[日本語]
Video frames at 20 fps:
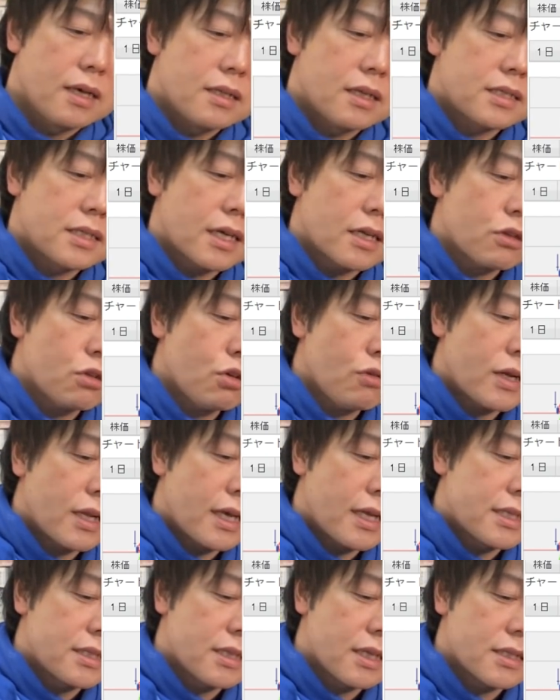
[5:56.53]
で、チャートの方は
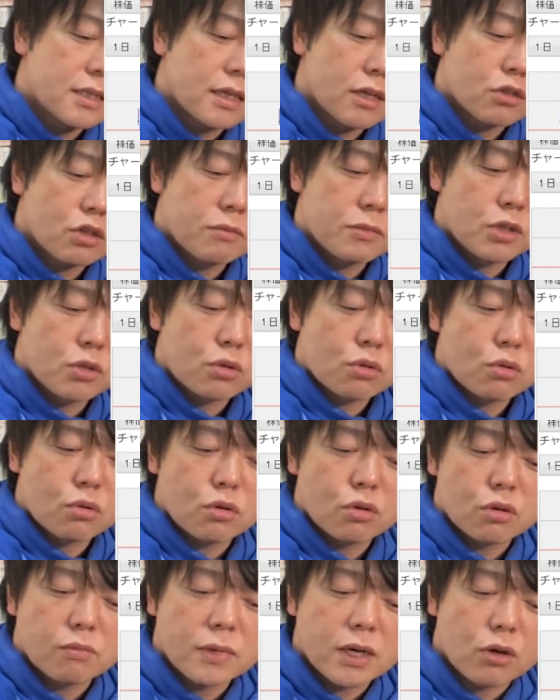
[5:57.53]
ね、1年チャートで見る
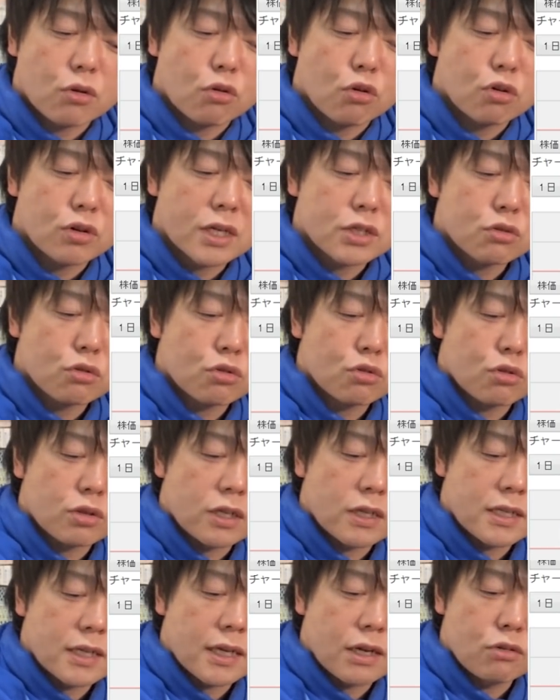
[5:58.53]
と、まあコロナショックに
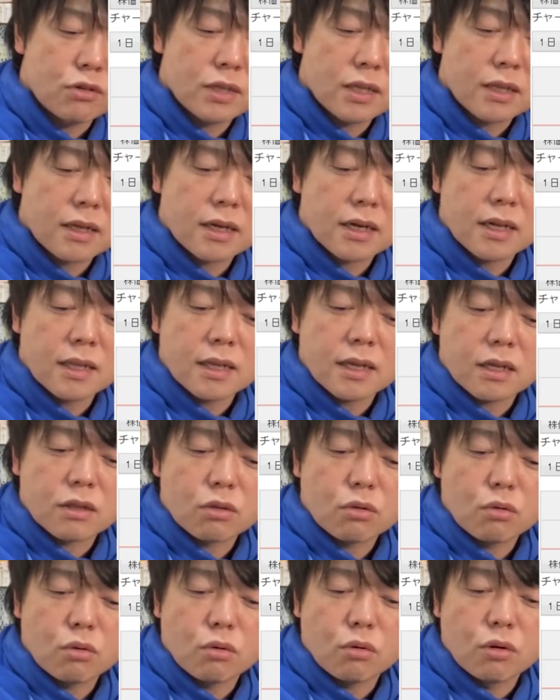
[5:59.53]
よって1回売り叩かれた
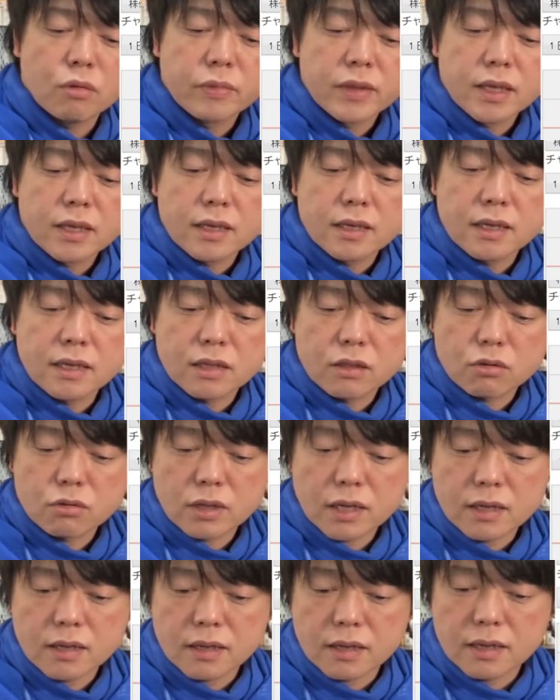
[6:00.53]
後、えっと
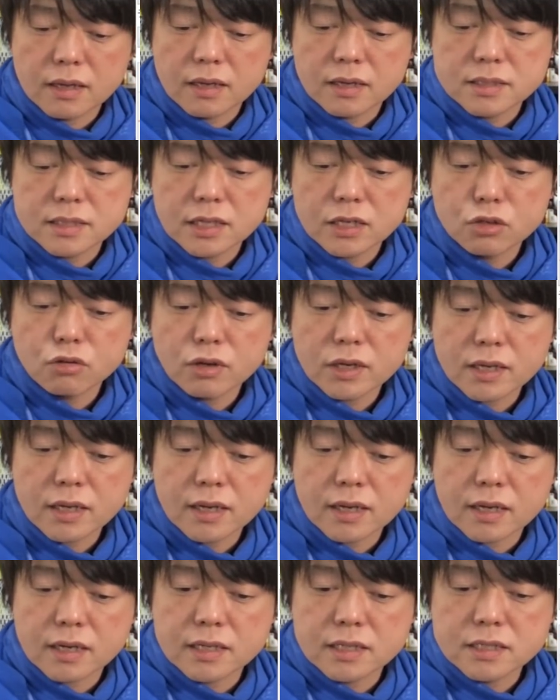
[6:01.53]
ね、ね、えー、1400
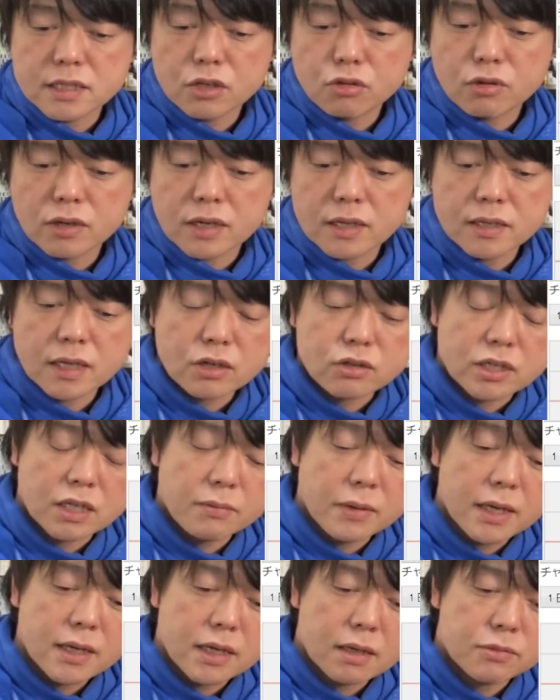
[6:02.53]
円から2400円、約
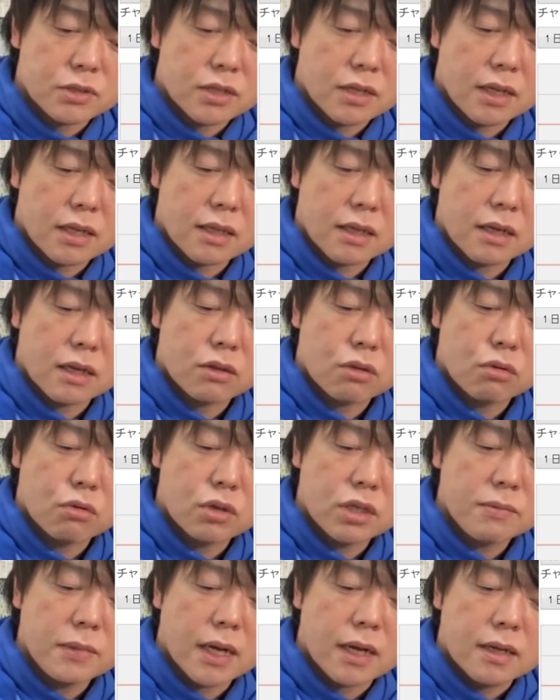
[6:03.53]
2倍株になった
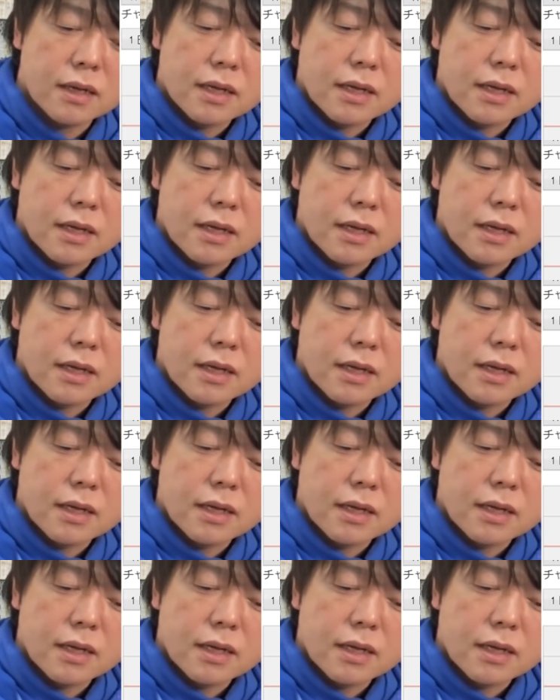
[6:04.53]
後、今、